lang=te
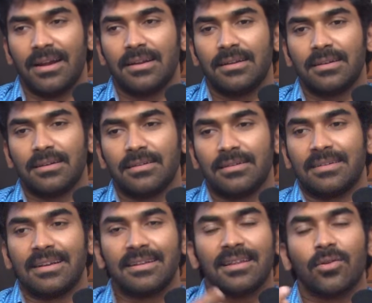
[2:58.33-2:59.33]
అండ్
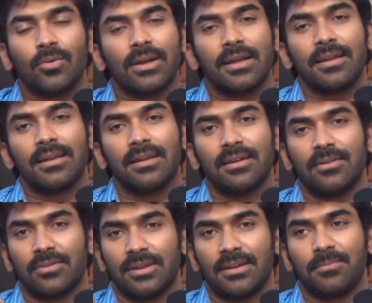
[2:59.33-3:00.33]
రెగ్యులర్ ఒకే
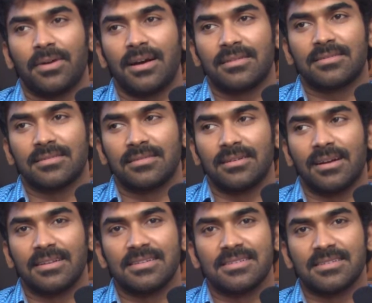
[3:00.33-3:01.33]
ఒకే మాస్
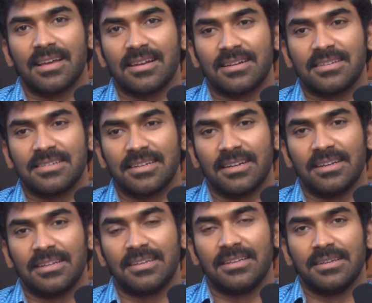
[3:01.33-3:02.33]
ఆడియన్స్ని టార్గెట్ చేయాలి